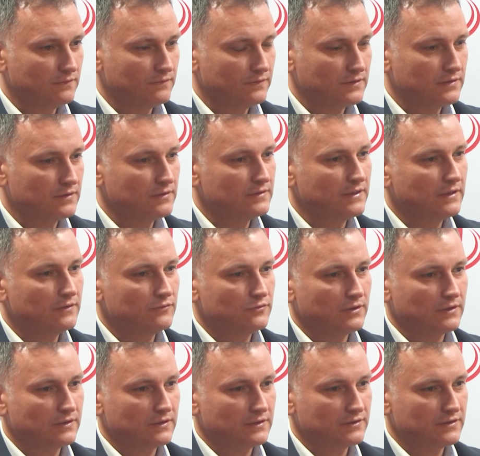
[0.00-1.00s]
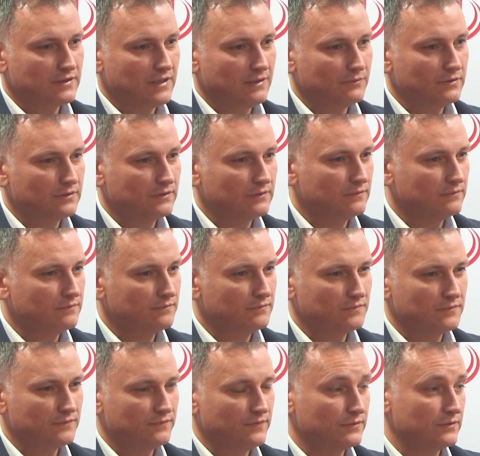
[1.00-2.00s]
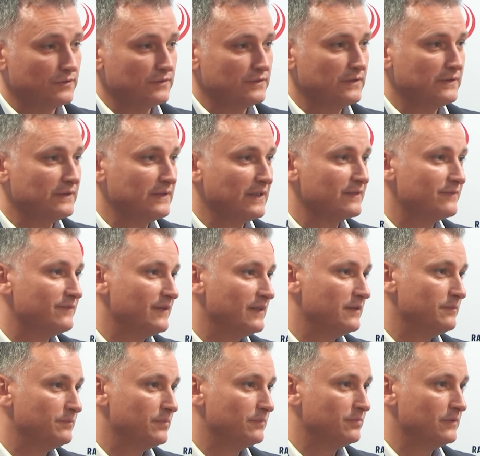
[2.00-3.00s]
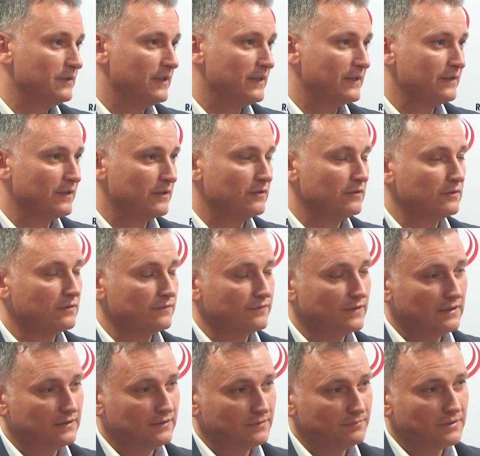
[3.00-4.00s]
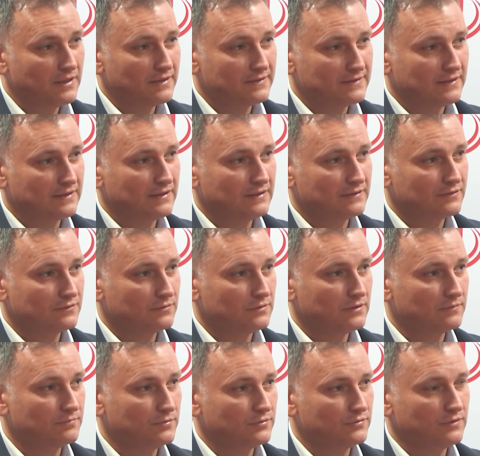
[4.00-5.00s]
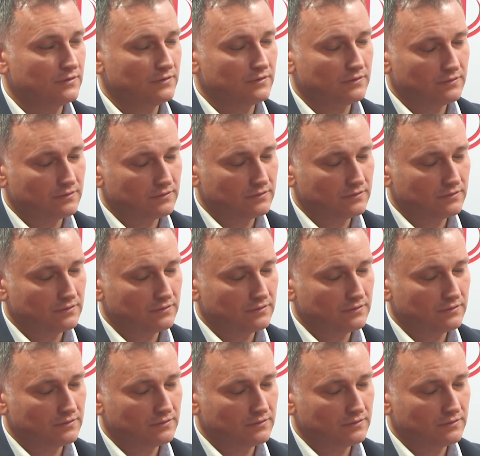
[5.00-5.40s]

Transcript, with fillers: wytrącają się kryształy, tworząc ten tak zwany popularnie, kolokwialnie piasek, a z których później